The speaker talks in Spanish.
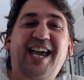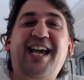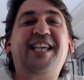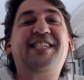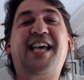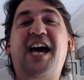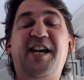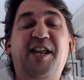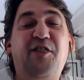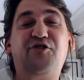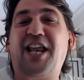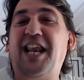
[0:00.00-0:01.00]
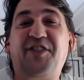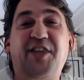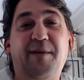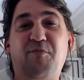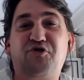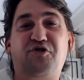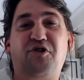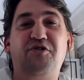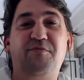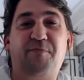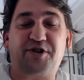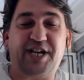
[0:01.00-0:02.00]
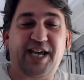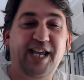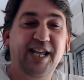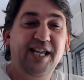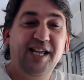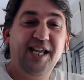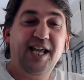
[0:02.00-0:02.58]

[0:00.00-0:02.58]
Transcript: es que esas anécdotas las tenemos todos, porque